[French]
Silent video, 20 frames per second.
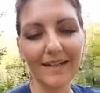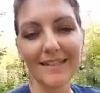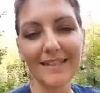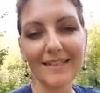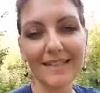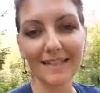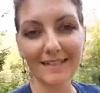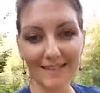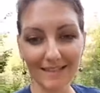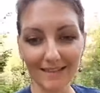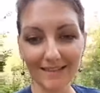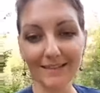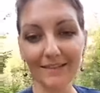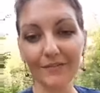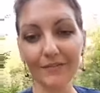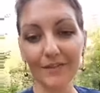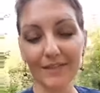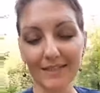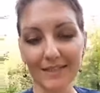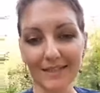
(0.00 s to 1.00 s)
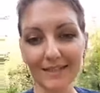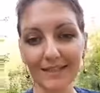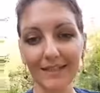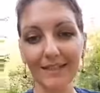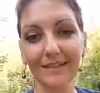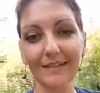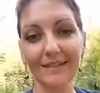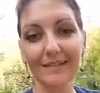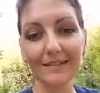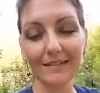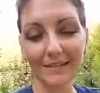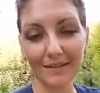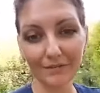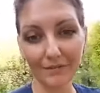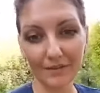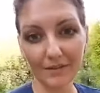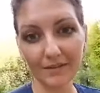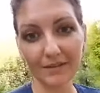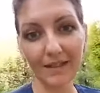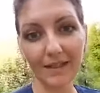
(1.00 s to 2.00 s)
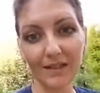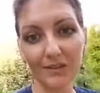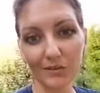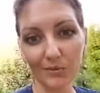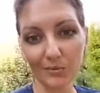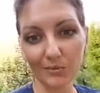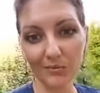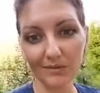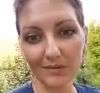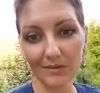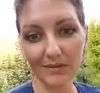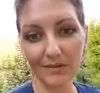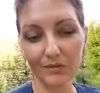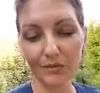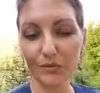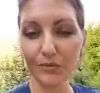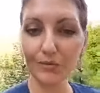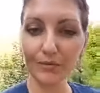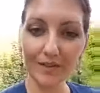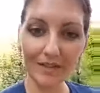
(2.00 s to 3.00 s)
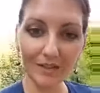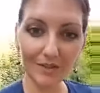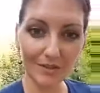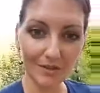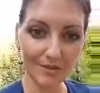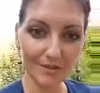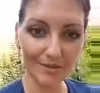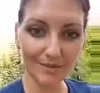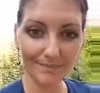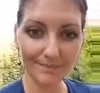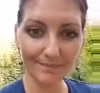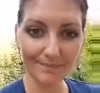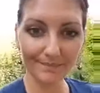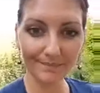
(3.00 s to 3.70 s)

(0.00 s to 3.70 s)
c'est assez difficile d'inviter à nous de nouvelles choses.